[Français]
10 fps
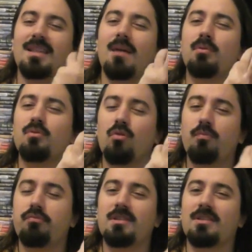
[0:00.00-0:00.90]
c'est un peu
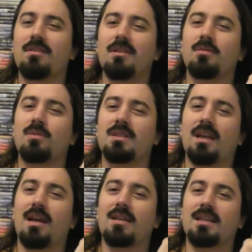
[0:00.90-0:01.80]
trop puissant et donc
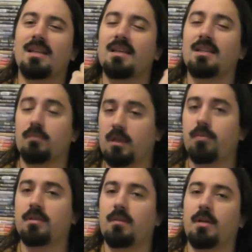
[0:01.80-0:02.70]
ça, casse un petit
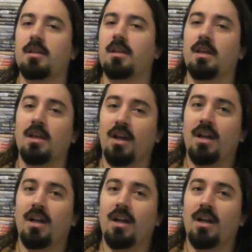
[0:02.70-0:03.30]
peu sa batterie.